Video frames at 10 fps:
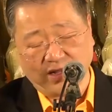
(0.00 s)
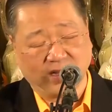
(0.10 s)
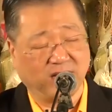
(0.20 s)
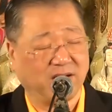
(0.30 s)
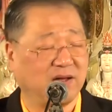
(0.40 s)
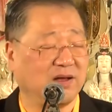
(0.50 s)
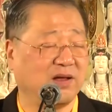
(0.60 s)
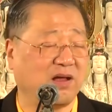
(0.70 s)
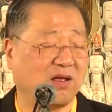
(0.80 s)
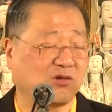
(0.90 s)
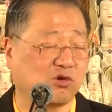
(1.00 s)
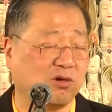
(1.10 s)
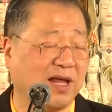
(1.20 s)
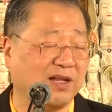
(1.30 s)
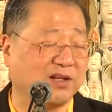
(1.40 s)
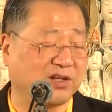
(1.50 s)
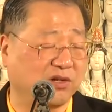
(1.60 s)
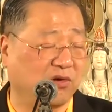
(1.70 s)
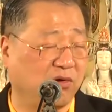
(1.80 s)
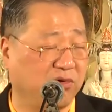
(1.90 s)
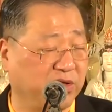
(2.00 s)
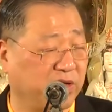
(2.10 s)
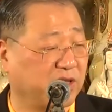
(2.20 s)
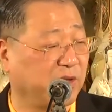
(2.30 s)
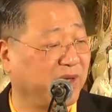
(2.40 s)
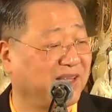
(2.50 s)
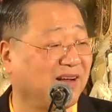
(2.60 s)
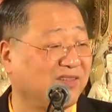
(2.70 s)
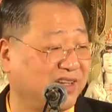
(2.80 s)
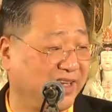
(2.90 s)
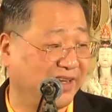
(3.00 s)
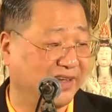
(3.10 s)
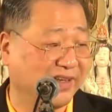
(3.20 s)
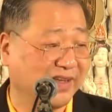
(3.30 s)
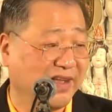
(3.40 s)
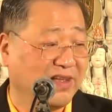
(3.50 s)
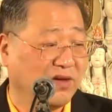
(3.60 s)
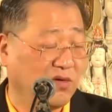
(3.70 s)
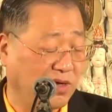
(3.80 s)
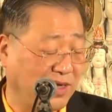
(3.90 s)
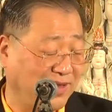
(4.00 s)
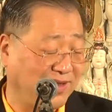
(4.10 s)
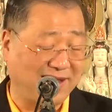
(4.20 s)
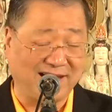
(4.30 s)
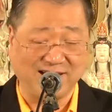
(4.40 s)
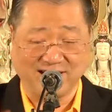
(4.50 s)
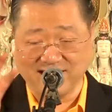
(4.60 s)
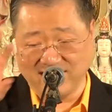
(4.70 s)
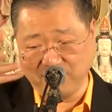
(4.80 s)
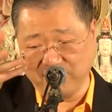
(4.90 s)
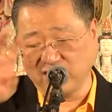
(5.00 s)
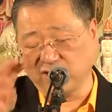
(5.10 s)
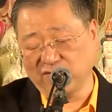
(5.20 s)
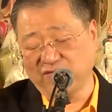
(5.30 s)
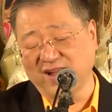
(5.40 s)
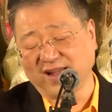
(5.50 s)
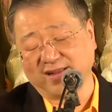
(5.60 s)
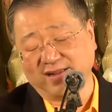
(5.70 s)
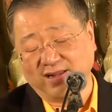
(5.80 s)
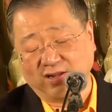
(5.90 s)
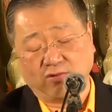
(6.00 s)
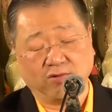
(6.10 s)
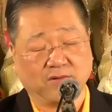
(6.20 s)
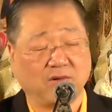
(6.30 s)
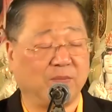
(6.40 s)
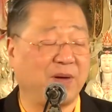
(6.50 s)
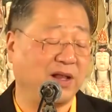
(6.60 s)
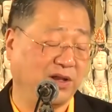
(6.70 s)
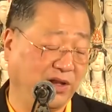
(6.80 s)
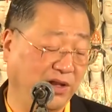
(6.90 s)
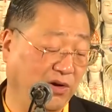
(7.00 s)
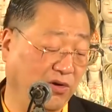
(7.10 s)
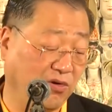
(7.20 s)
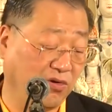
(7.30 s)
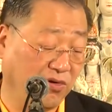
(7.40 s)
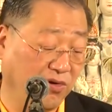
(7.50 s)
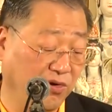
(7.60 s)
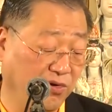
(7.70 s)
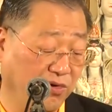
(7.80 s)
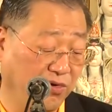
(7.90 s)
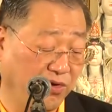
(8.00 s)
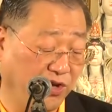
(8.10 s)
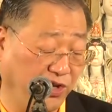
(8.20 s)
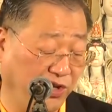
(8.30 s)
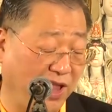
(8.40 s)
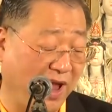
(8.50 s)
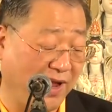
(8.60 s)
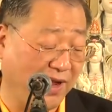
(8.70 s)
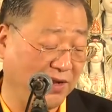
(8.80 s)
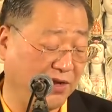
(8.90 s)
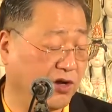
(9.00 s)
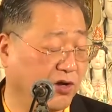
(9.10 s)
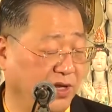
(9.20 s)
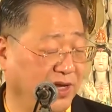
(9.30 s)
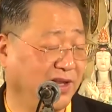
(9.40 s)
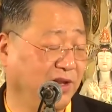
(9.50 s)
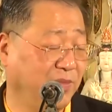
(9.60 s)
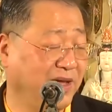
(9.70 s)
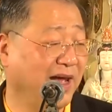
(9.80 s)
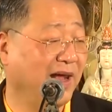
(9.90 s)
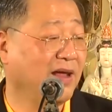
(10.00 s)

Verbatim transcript: 呃，出来的时候你要特别当心，我看这孩子在里面老翻，是，我怕你以后有脐带绕在里边，